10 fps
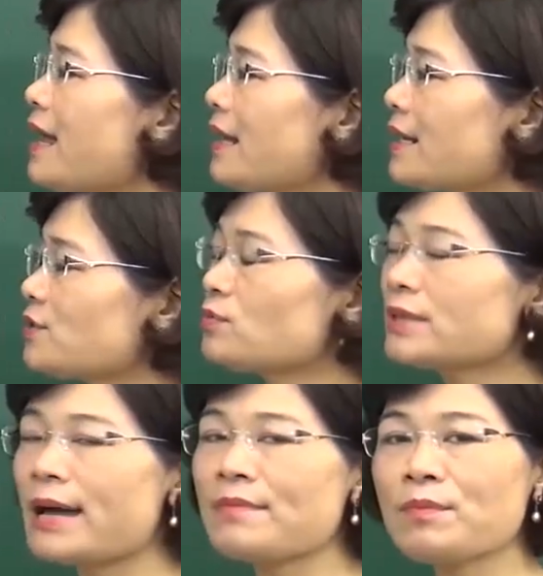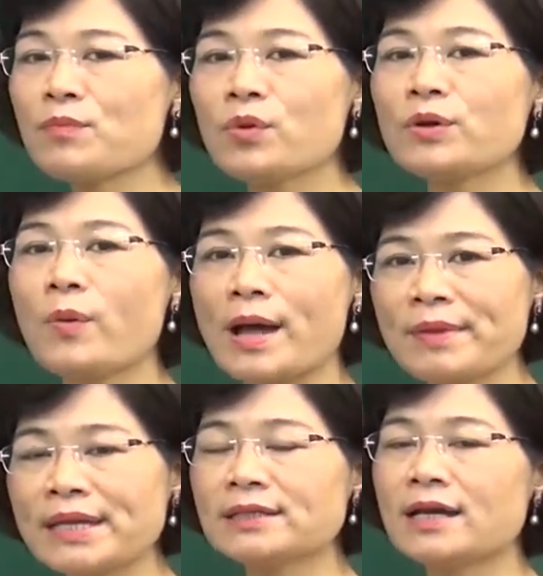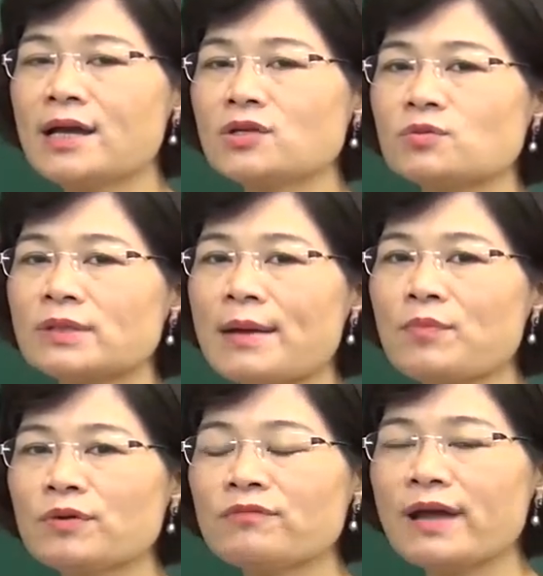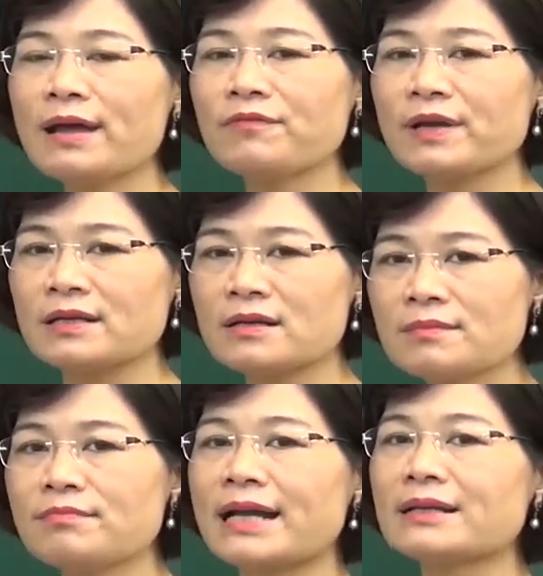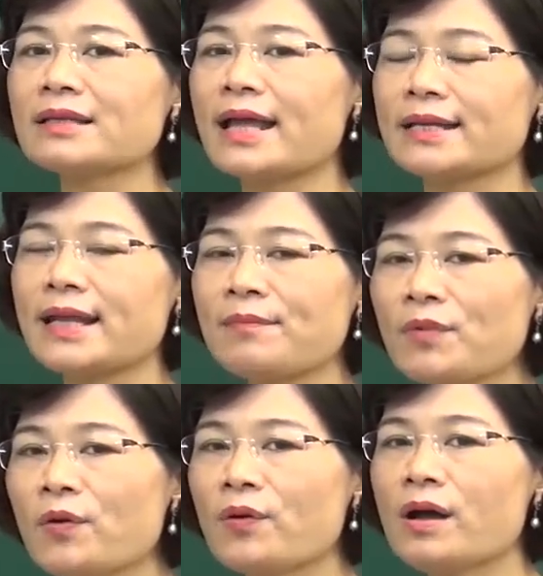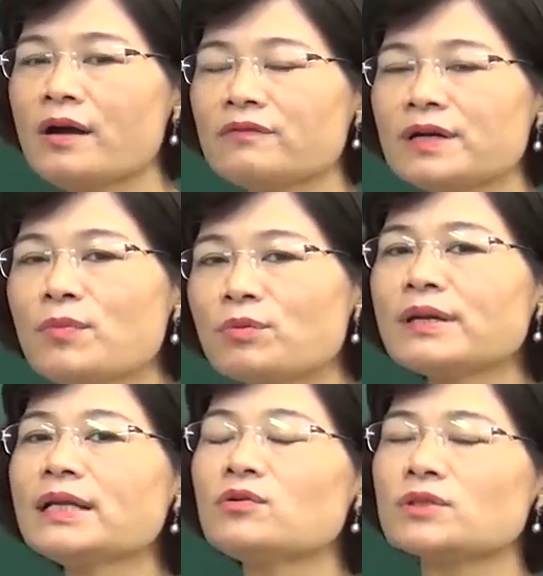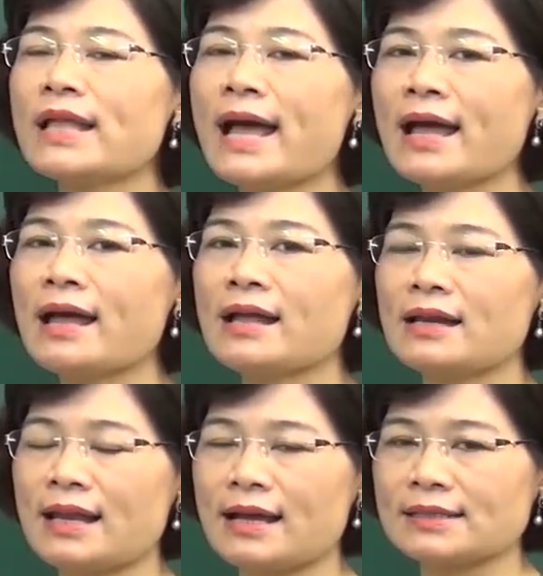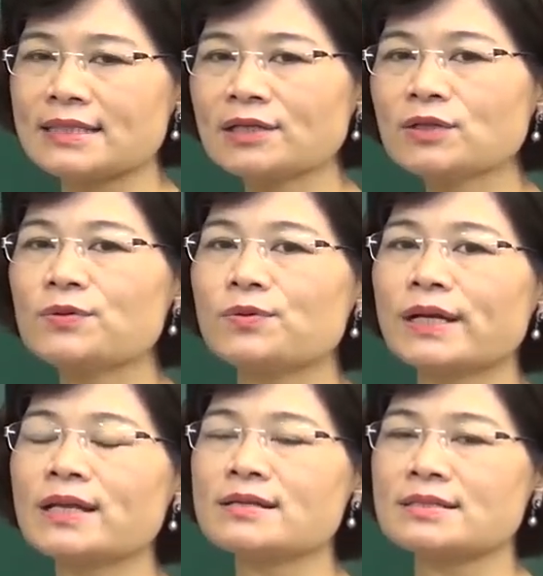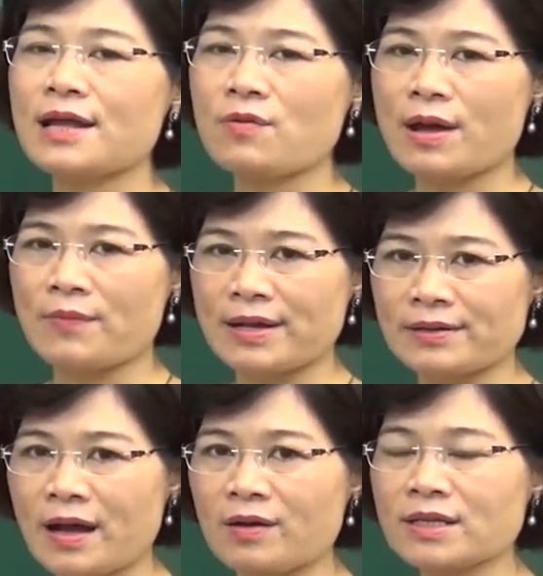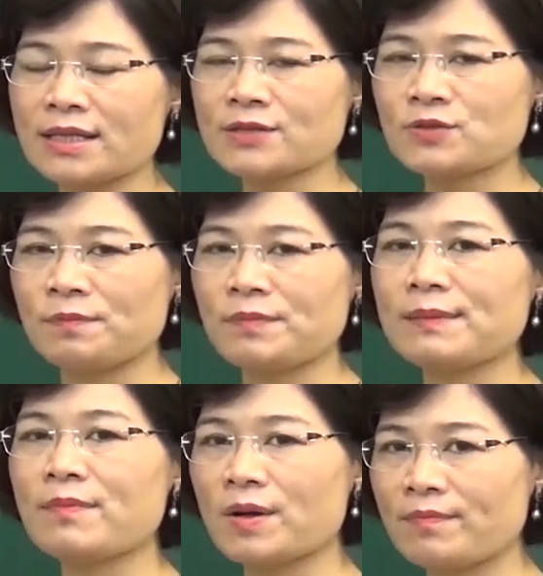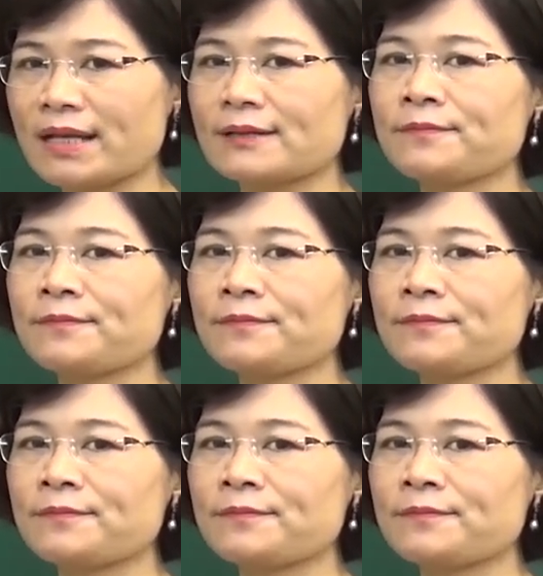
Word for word: là chúng ta mong muốn hòa bình, chúng ta muốn Pháp phải ngừng bắn tại Nam Bộ với mục đích của ta là tranh thủ cái thời gian hỏa hoạn đó để ta chuẩn bị mọi mặt